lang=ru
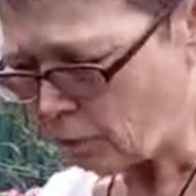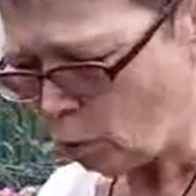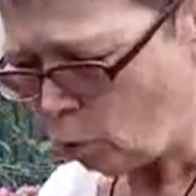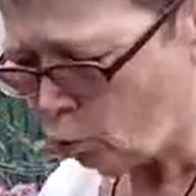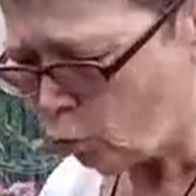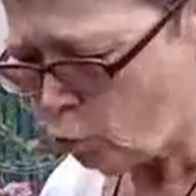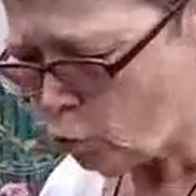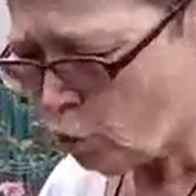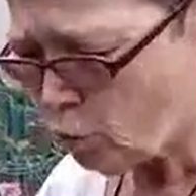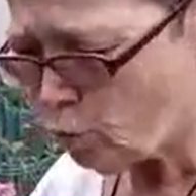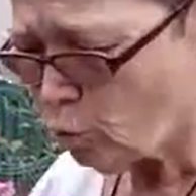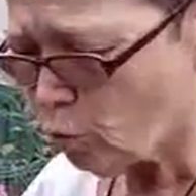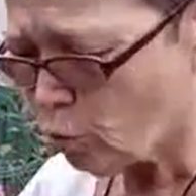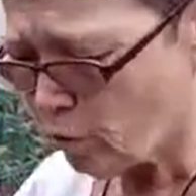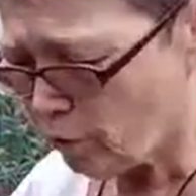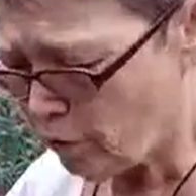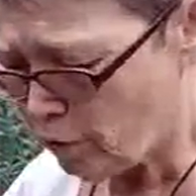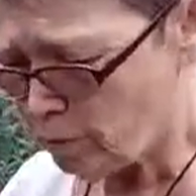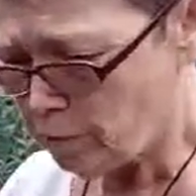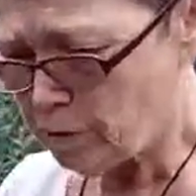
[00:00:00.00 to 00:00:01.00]
Он очень
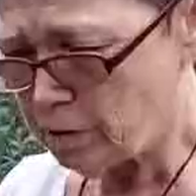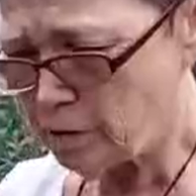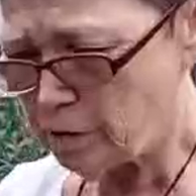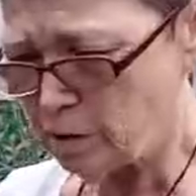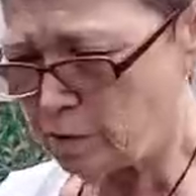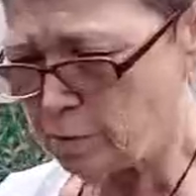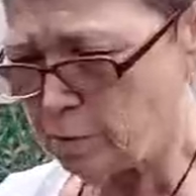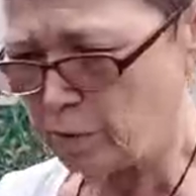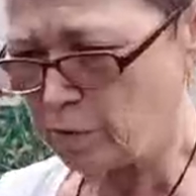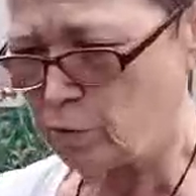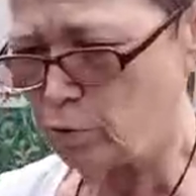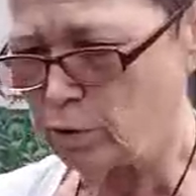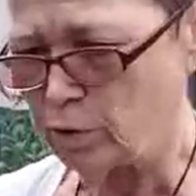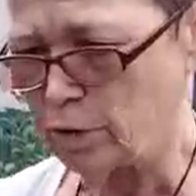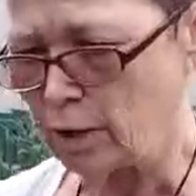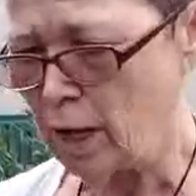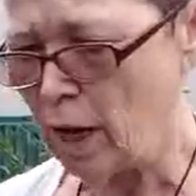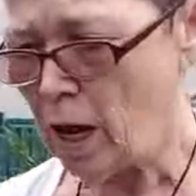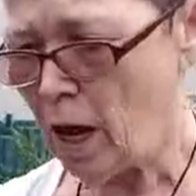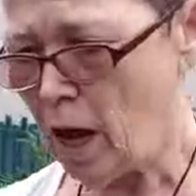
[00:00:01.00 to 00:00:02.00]
много времени здесь
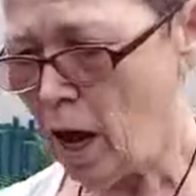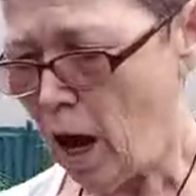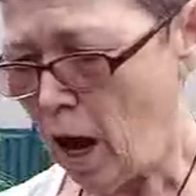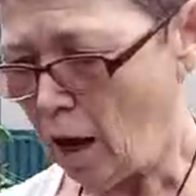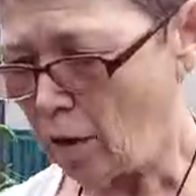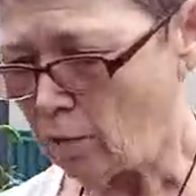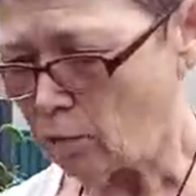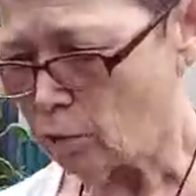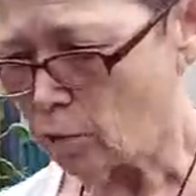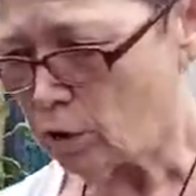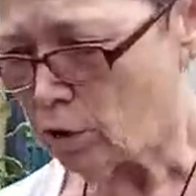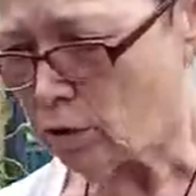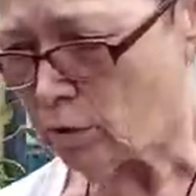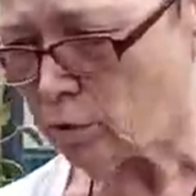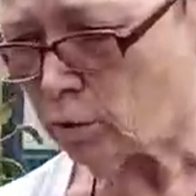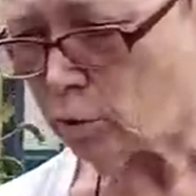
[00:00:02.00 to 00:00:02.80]
проводит. А вот это